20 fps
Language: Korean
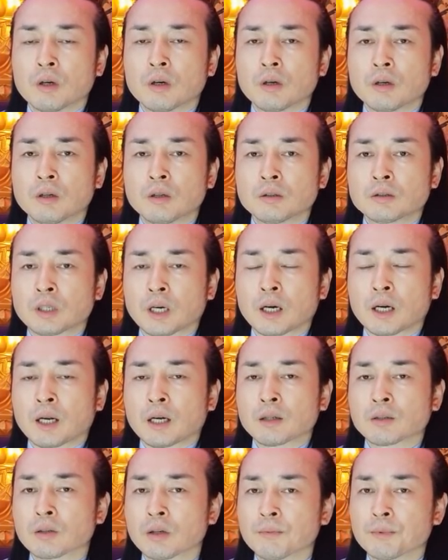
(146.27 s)
어, 잘
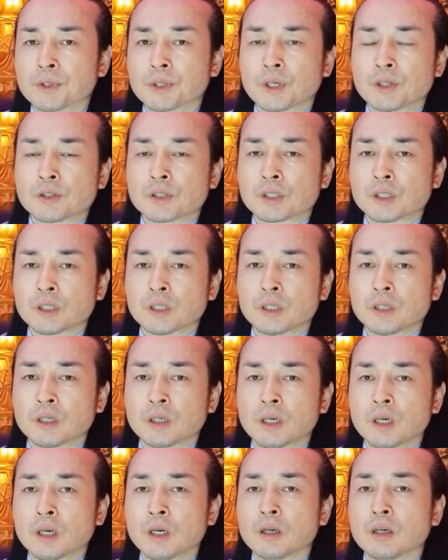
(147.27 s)
알아서 하면
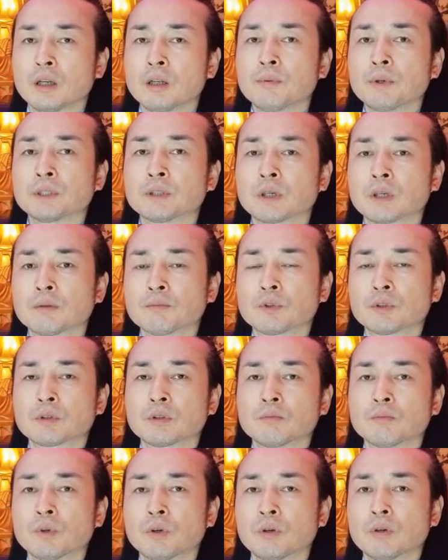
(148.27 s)
되지 일반
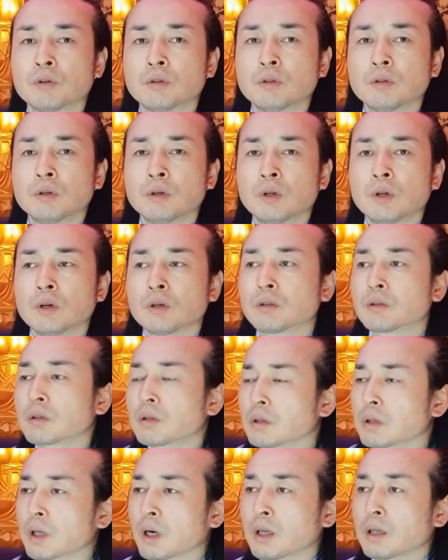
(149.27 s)
사람들은 뭐 어?
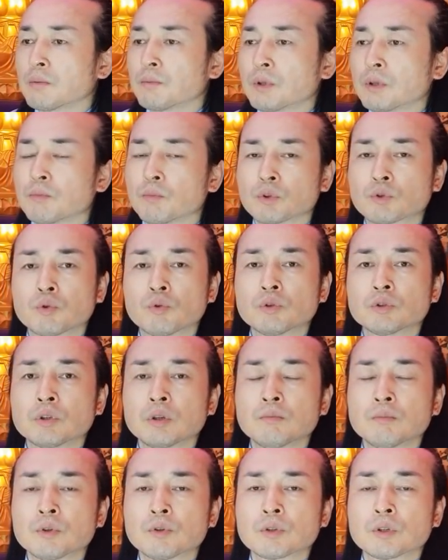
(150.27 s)
그럴 때 아니면 뭐 좋은
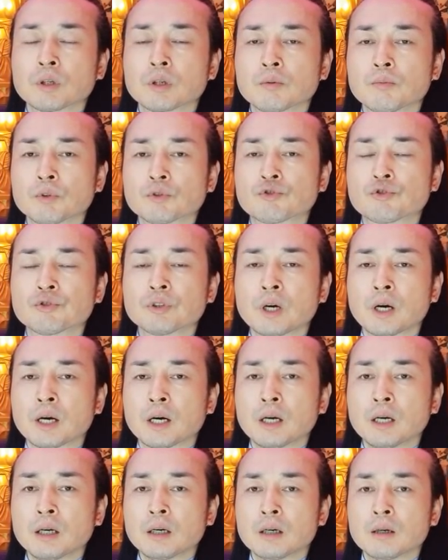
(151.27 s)
선물 어떻게 뭐
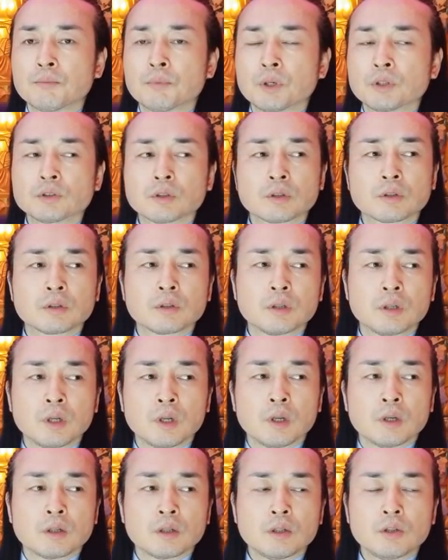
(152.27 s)
주나 어, 명절을
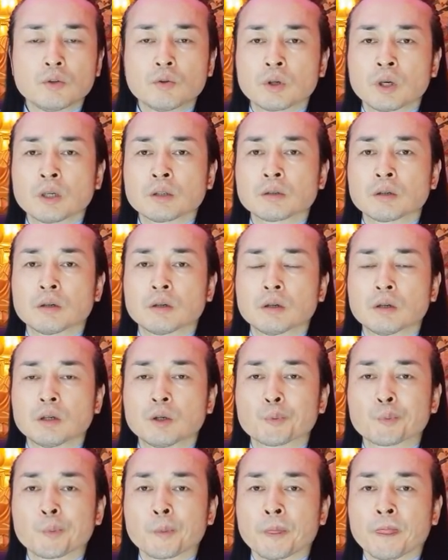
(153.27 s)

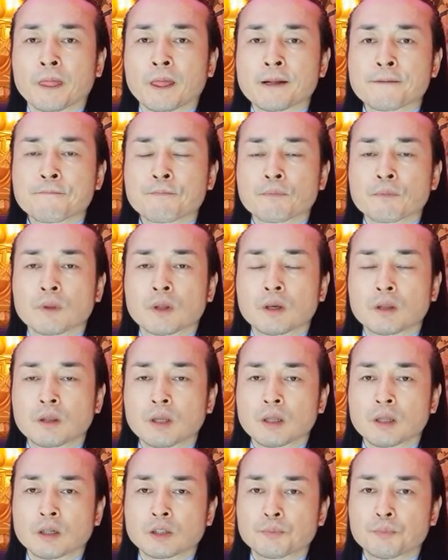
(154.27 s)
이용해서 응? 음?
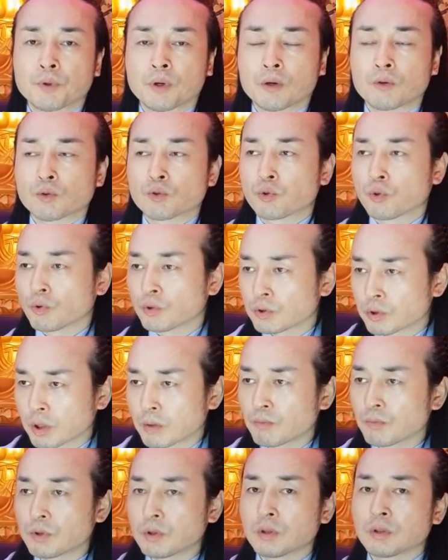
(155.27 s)
이때다 싶어 갖고 좋은
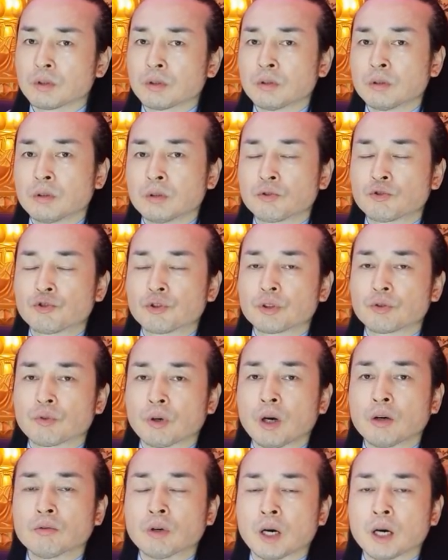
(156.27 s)
선물 어, 주기도
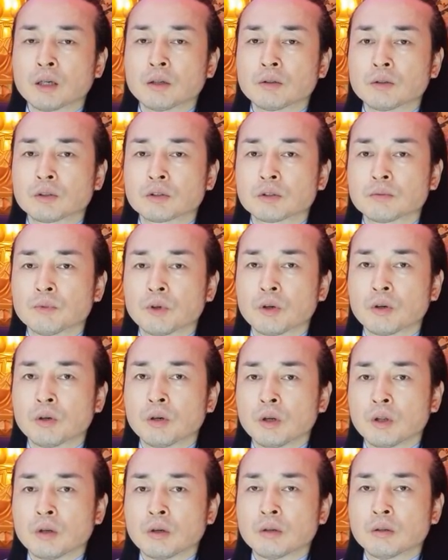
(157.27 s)
하고 하는 거지 뭐
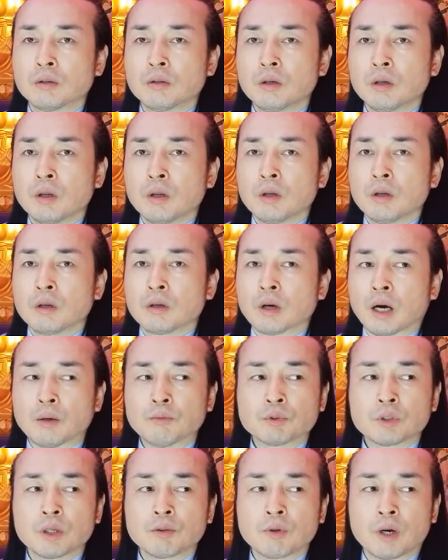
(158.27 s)
어?
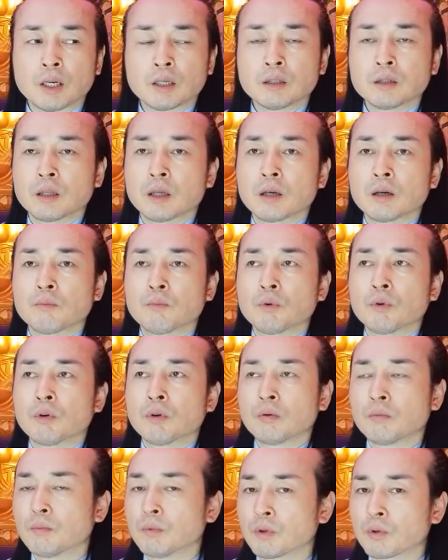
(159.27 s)
아무 때도 아닌데
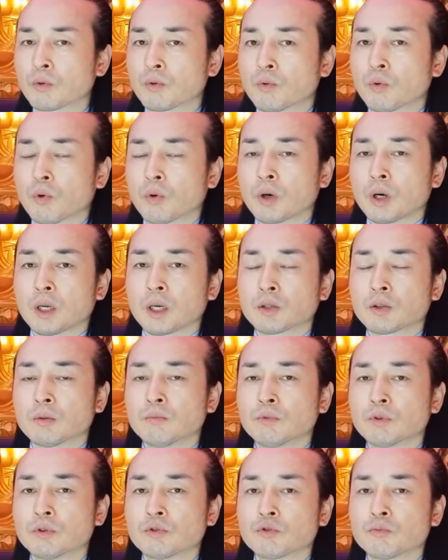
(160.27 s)
뭐, 뭐 고가의
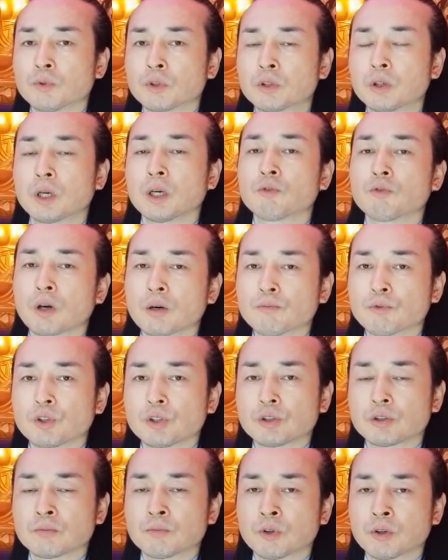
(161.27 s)
선물을 주면 그게
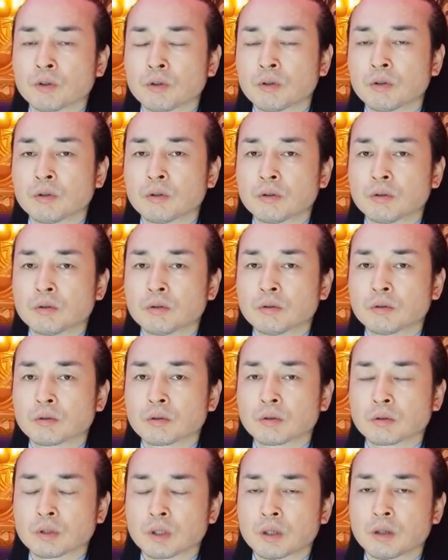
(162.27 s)
뇌물이지 뭐
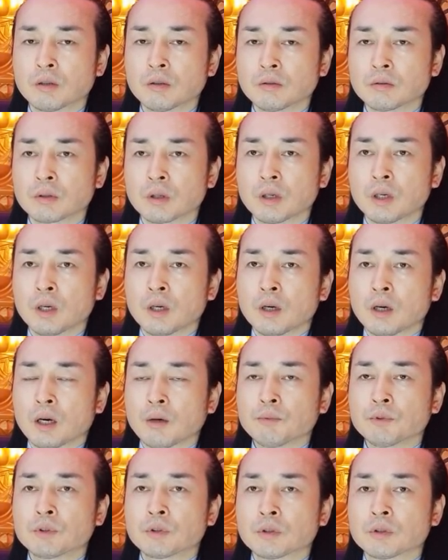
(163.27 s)
그렇잖아요. 근데
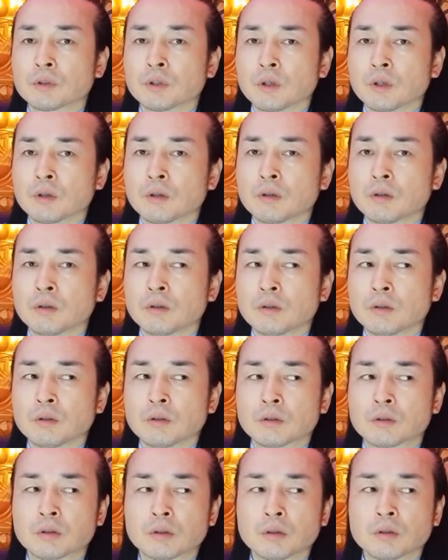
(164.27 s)
아무튼
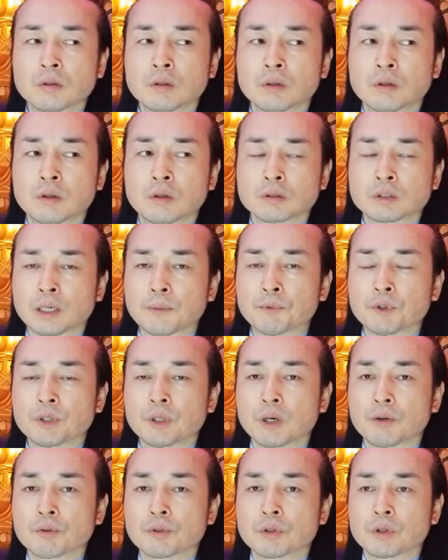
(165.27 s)
음, 그런 거
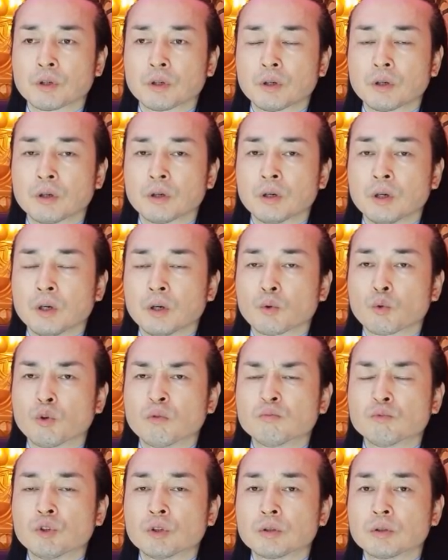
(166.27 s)
잡는다고 해서
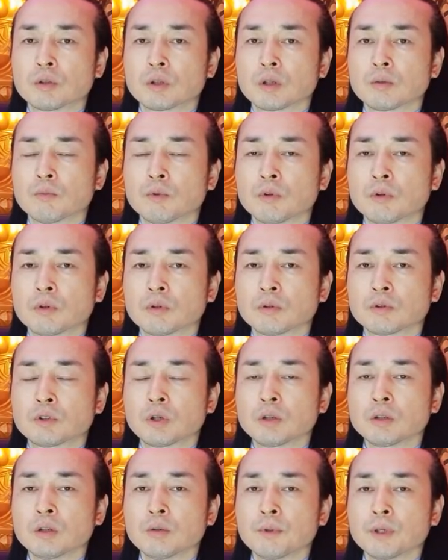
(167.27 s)
공무원들이 뭐
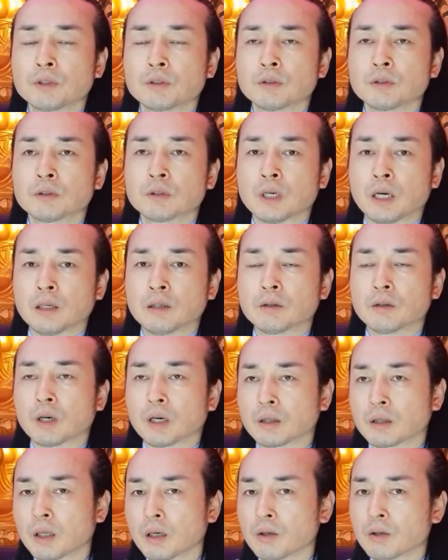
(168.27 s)
청렴해 지는건 아닌 것
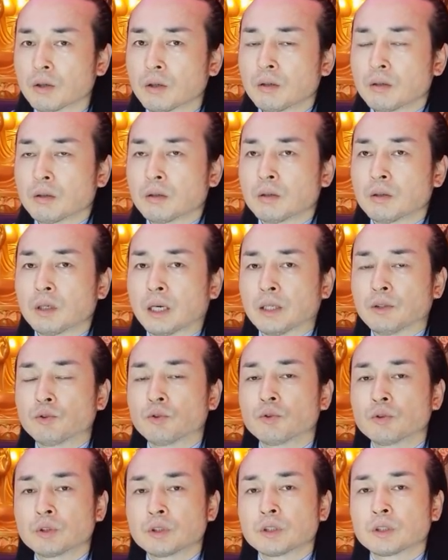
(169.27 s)
같아요. 어, 안
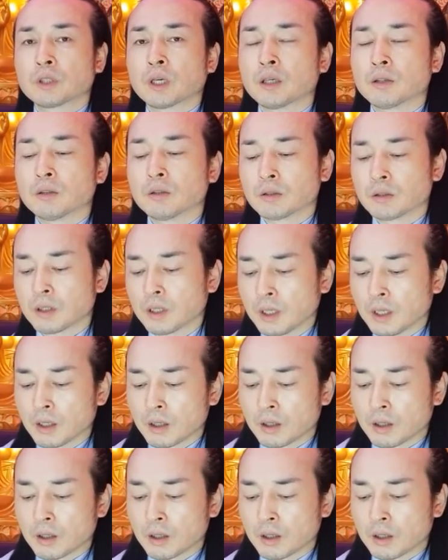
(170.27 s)
좋은 짓 하는